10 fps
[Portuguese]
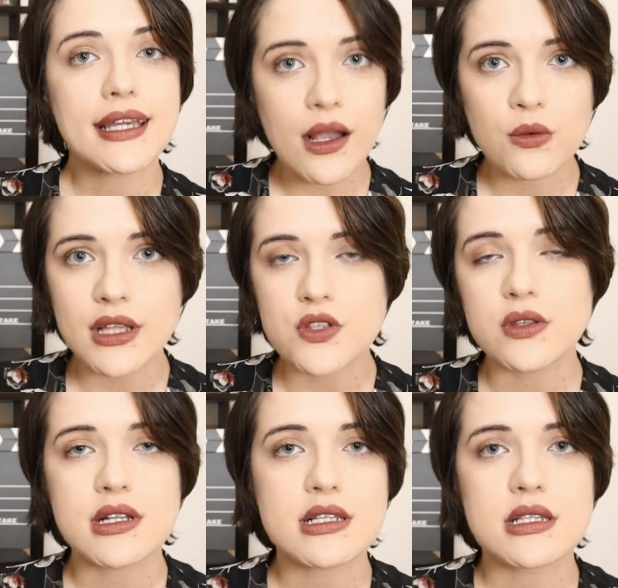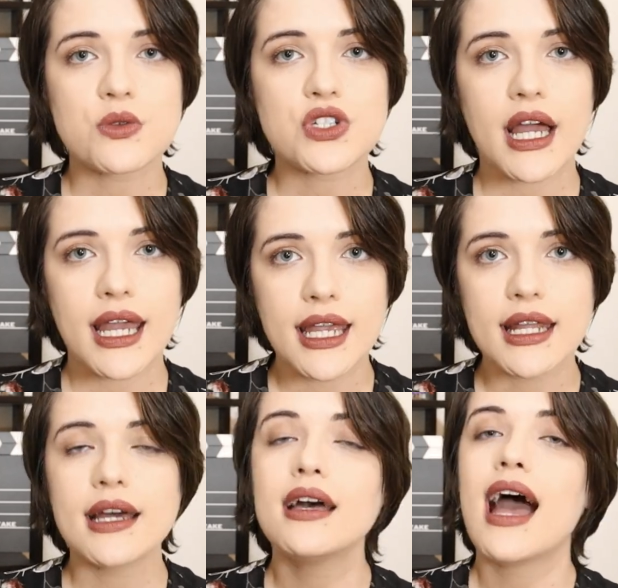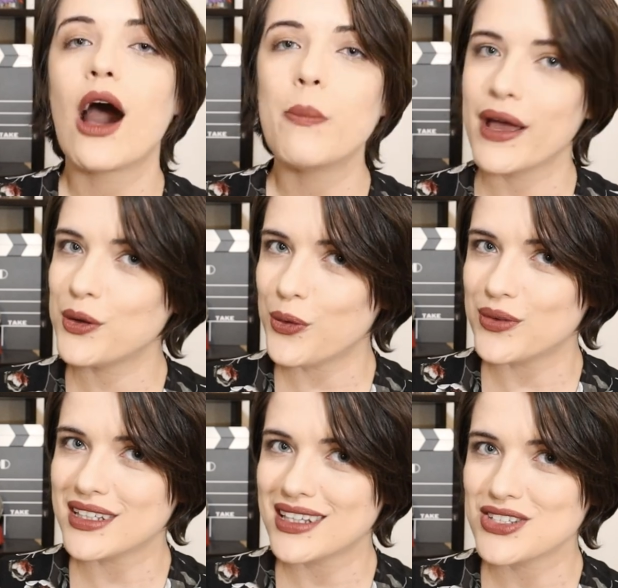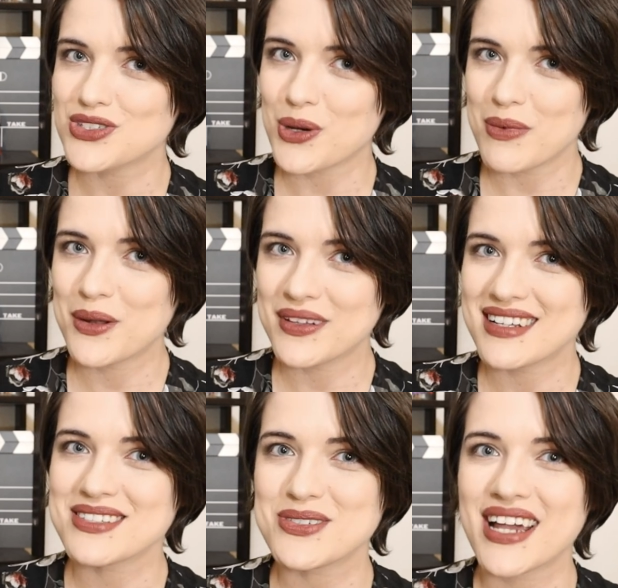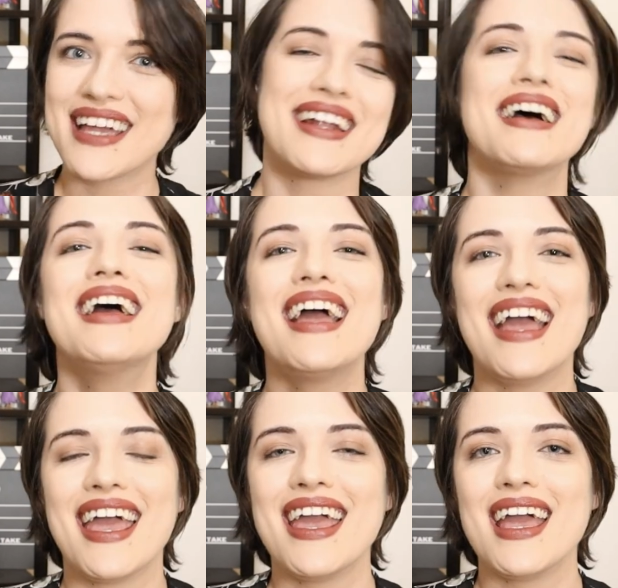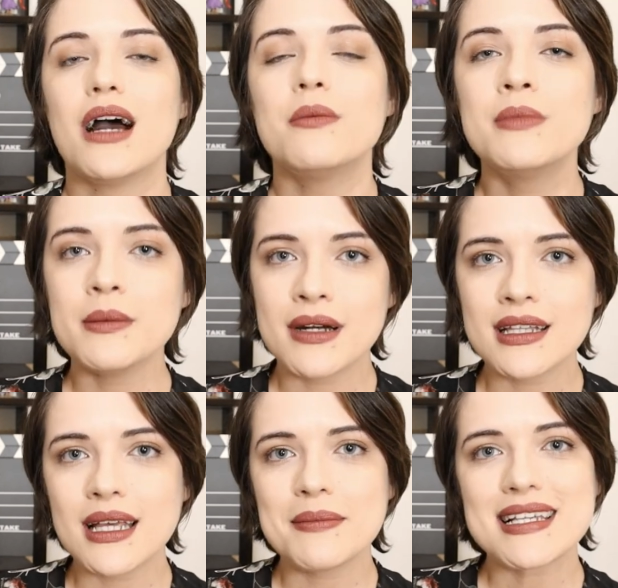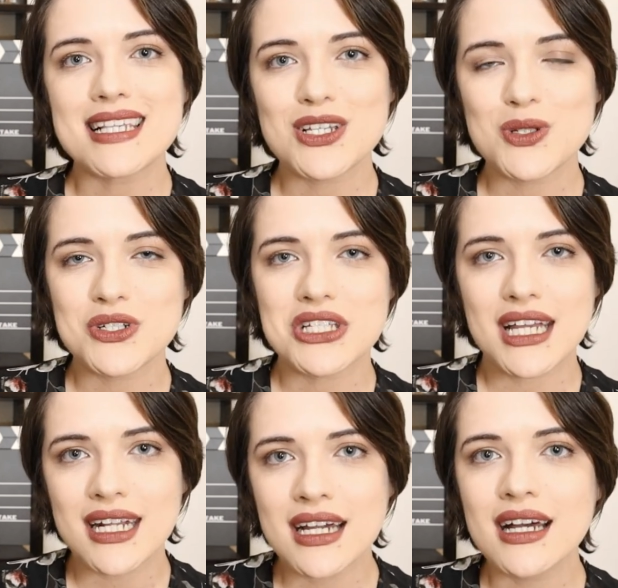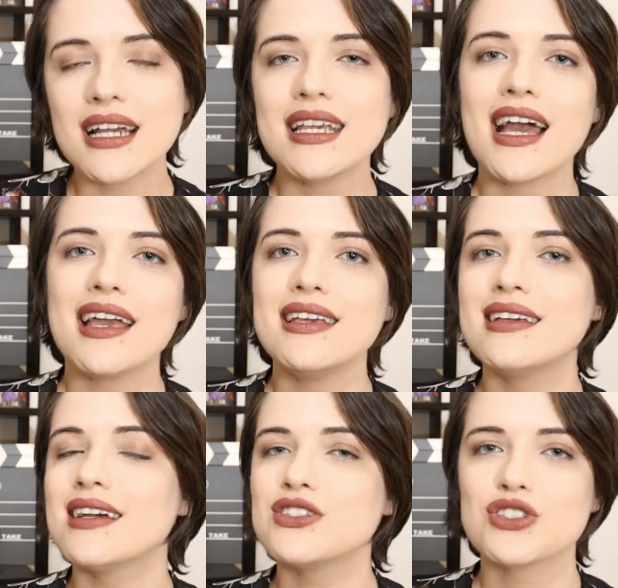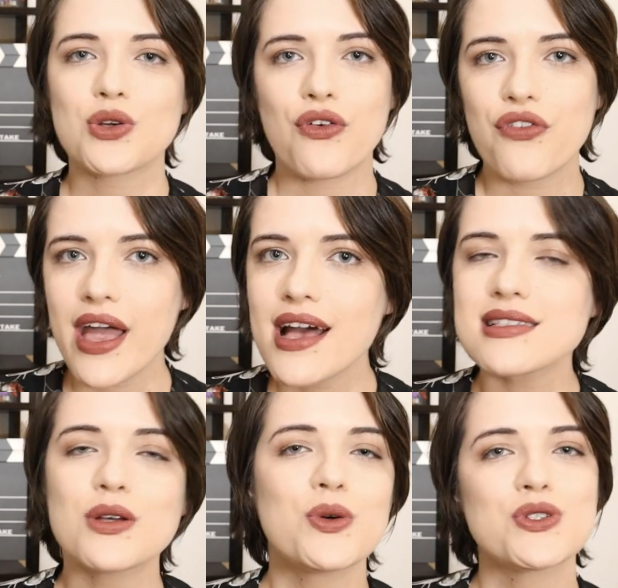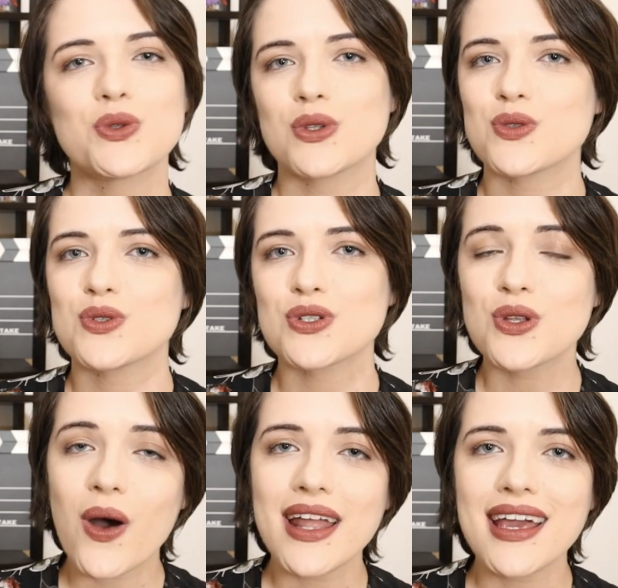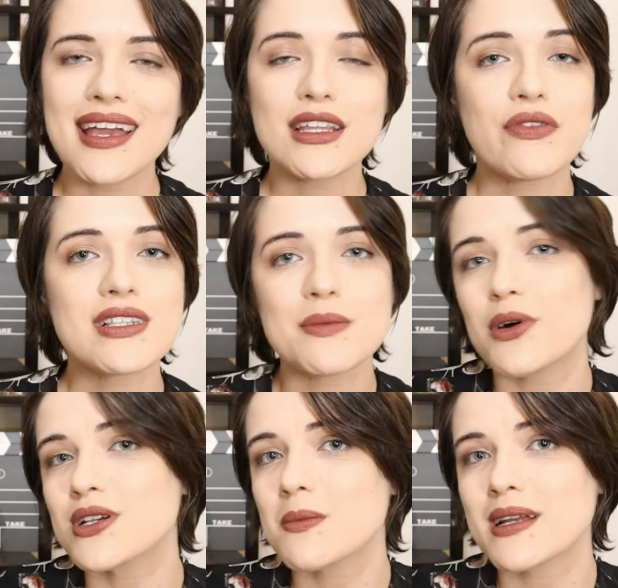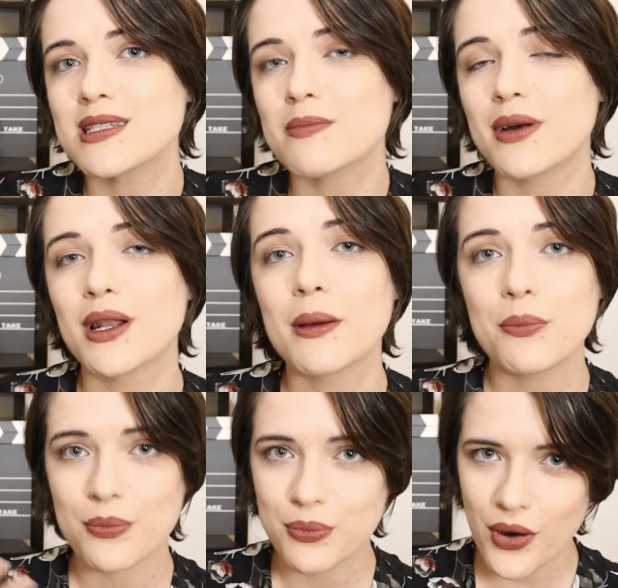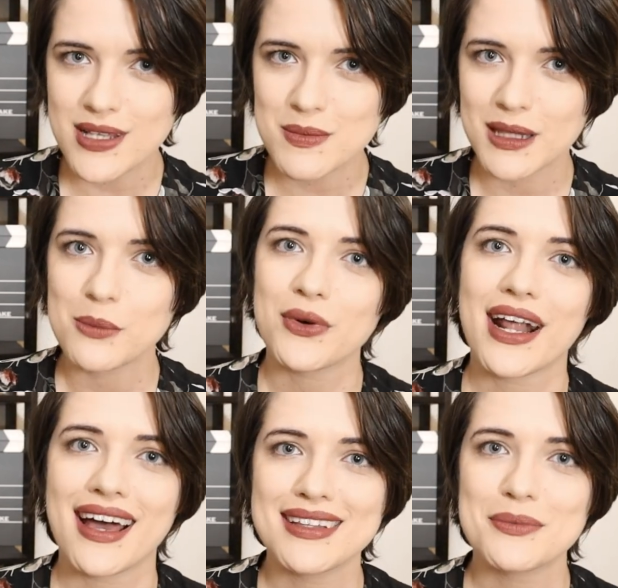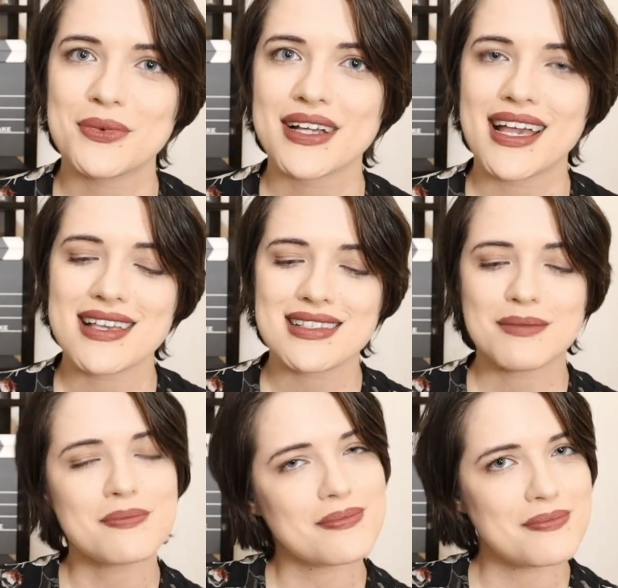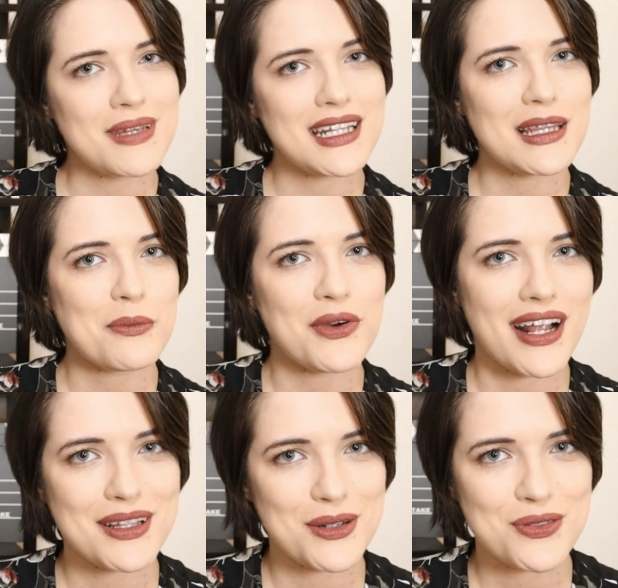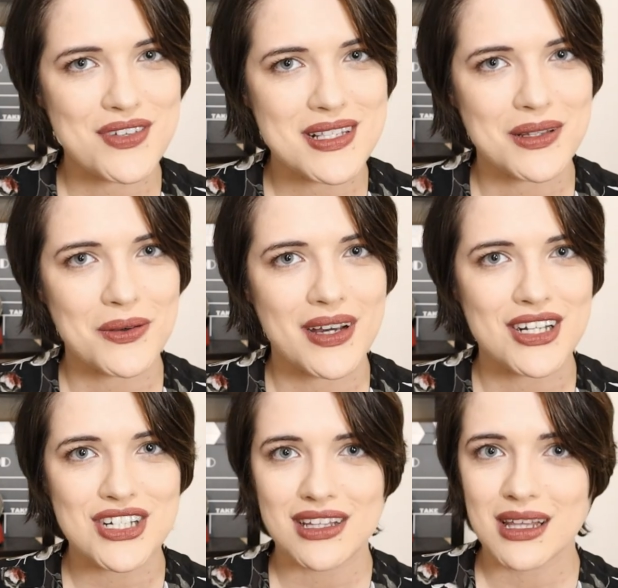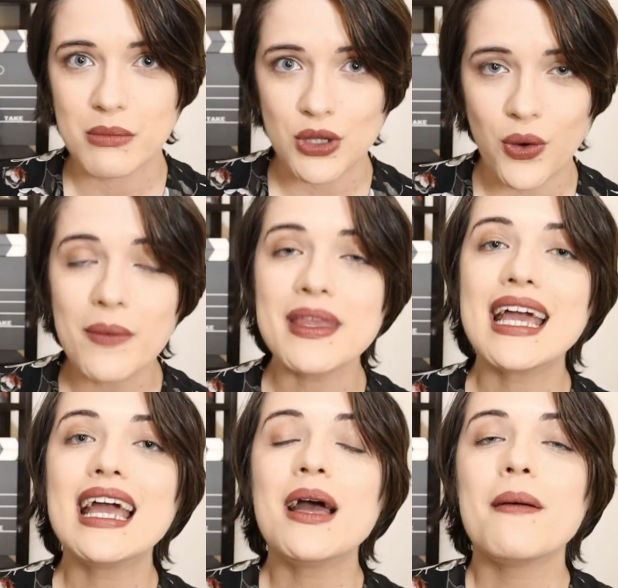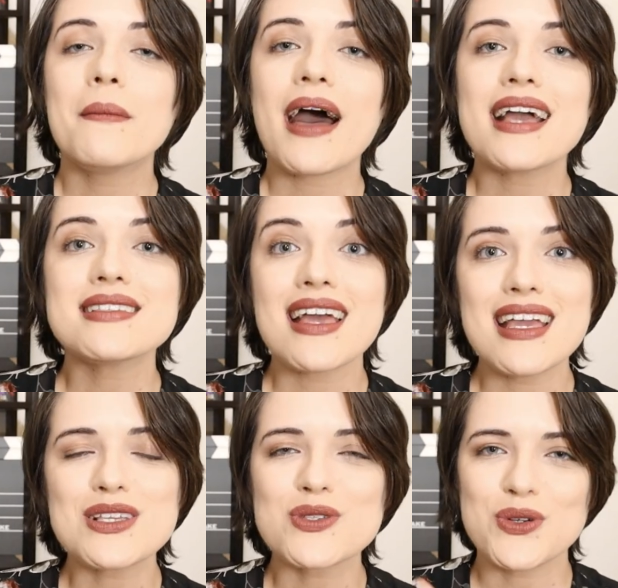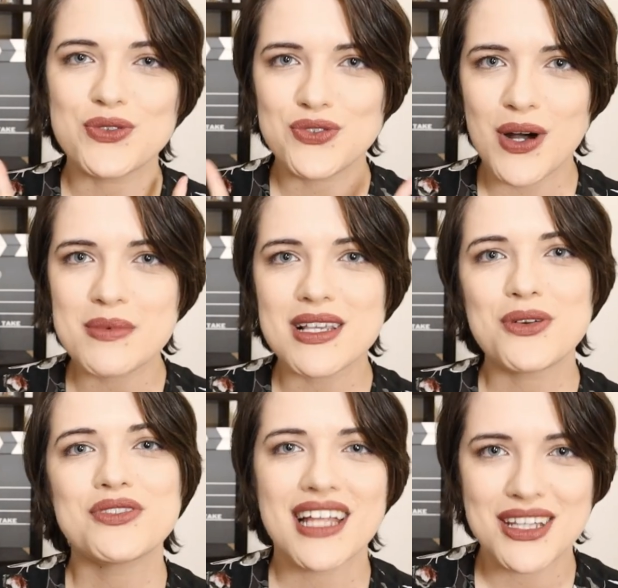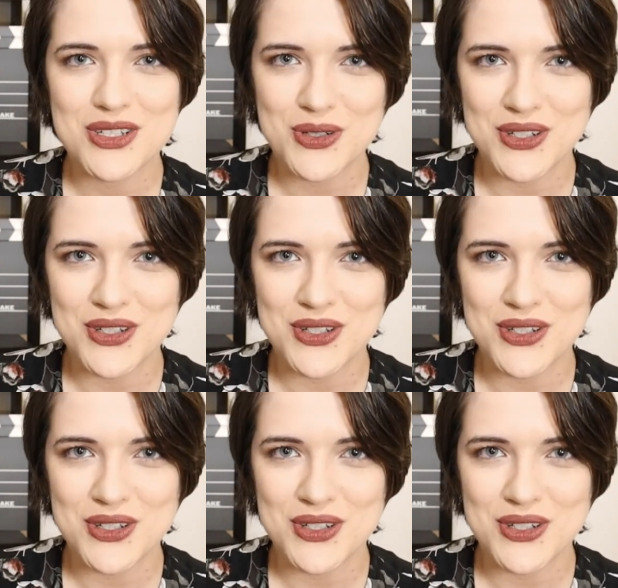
e quer contar a sua transição de carreira, ao Alper não conta, tá, gente? Ao Alper não é transição de carreira. É, me manda mensagem no Instagram e aí a gente conversa, eu escuto a sua história e talvez você possa participar na próxima temporada, porque essa mini temporada que eu tô fazendo agora já terminou. Mas é isso, vamos à convidada de